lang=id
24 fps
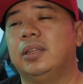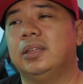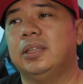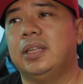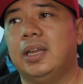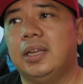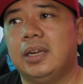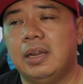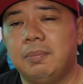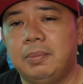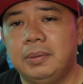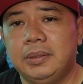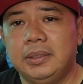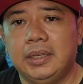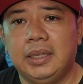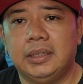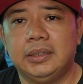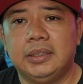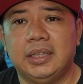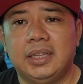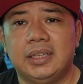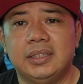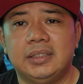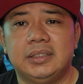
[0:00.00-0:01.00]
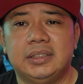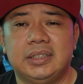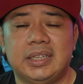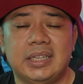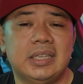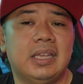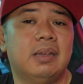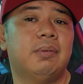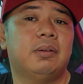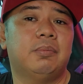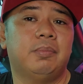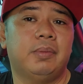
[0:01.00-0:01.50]
Entah kenapa tingkat
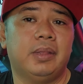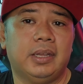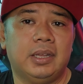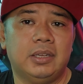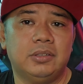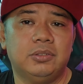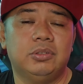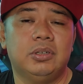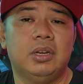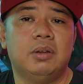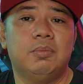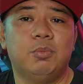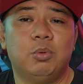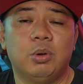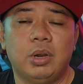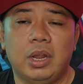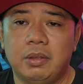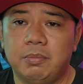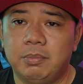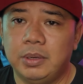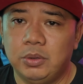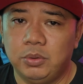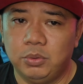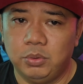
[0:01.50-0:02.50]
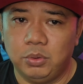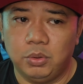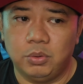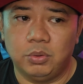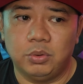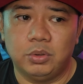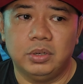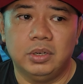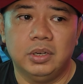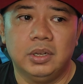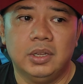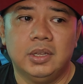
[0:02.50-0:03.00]
tajaman mereka sudah mulai
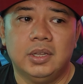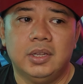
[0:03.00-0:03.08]
menurun.